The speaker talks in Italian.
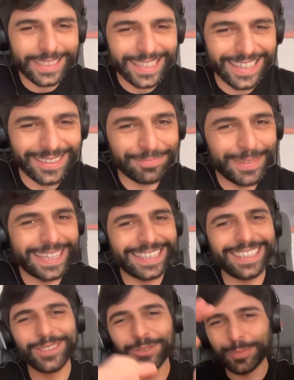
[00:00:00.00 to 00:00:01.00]
un'età
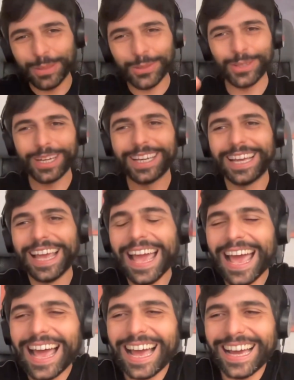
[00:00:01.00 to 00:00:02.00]
media superiore
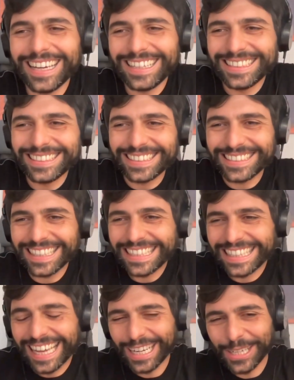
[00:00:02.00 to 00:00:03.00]
ai
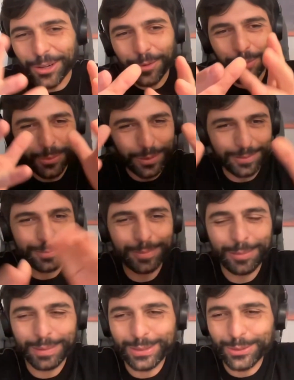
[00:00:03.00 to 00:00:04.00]
60 anni, comunque
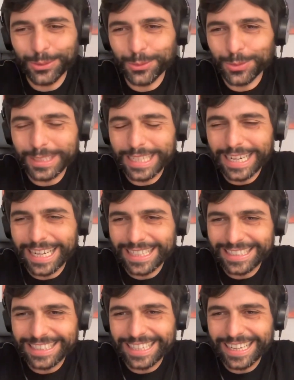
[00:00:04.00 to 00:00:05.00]
per me sono tutti
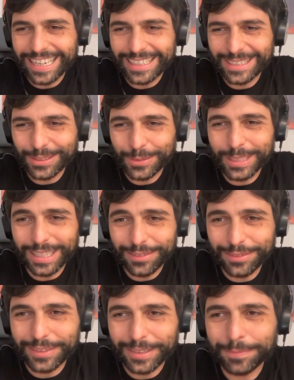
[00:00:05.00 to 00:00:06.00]
ragazzi e ragazze, quindi
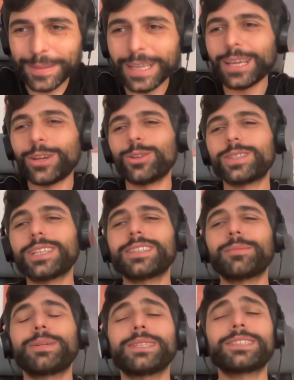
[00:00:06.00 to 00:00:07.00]
alla fine
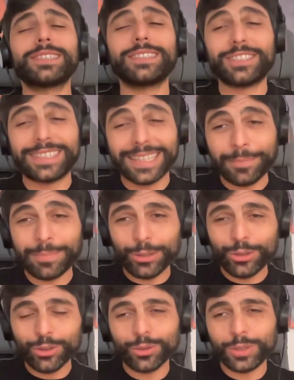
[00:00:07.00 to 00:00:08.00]

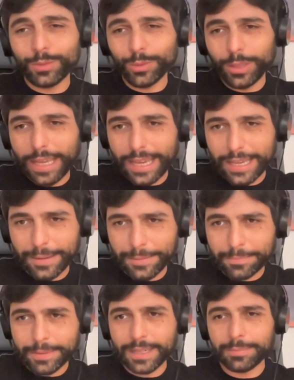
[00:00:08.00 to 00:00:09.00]
l'83% di voi è
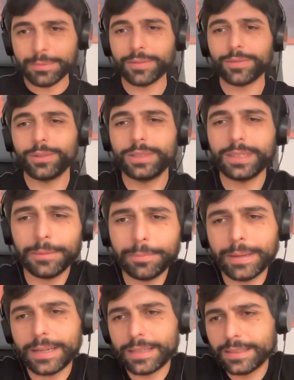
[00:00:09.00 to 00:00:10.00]
per la prima volta
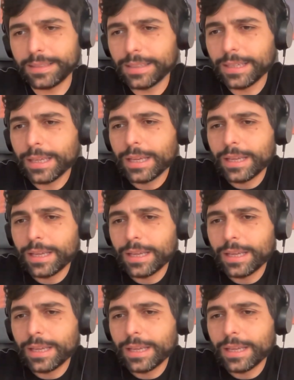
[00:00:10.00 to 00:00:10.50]
al party